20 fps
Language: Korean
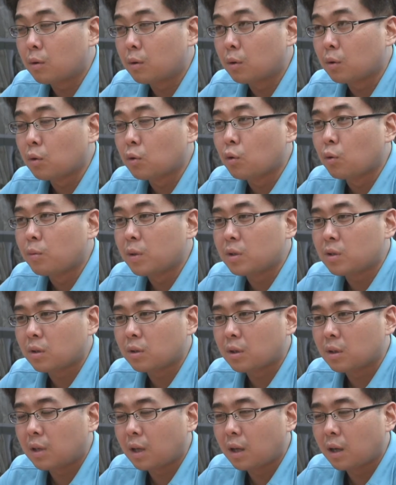그러던 놈이
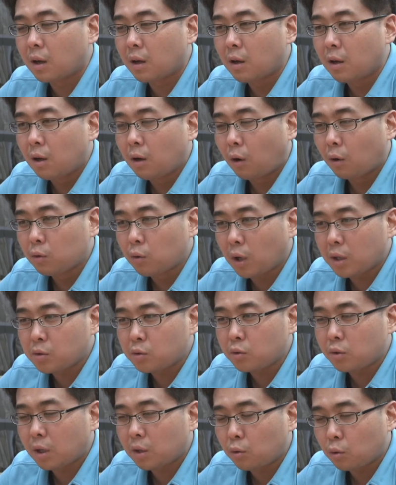있었는데 어느
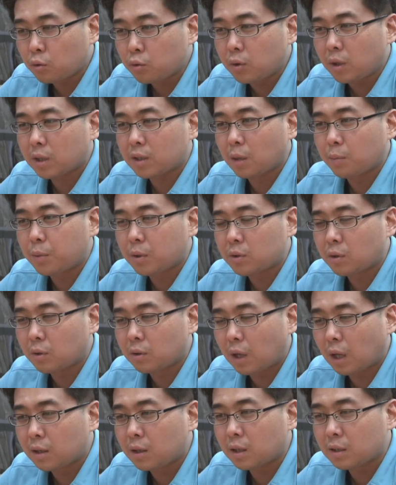한순간 꼬투리가 잡혀서
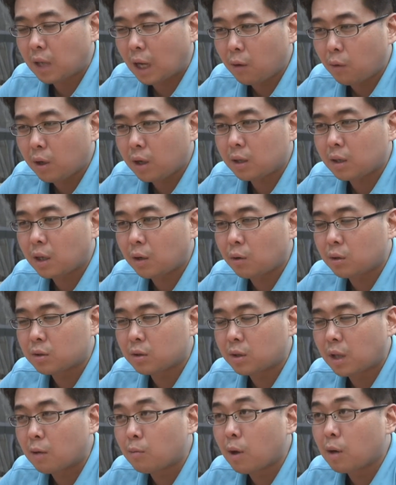나한테 사과했다고
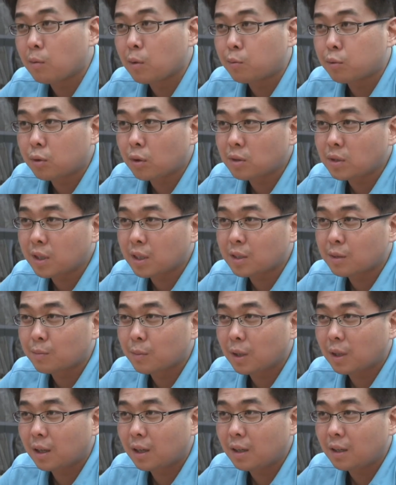해서 내 마음이
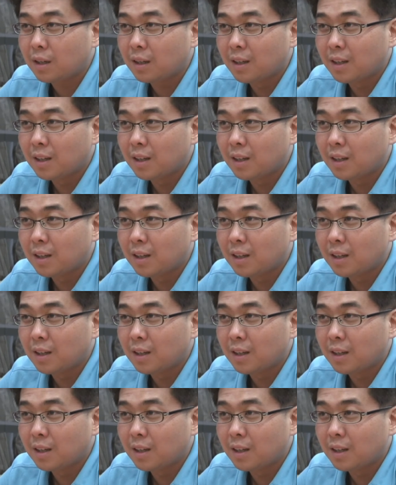풀어지겠습니까?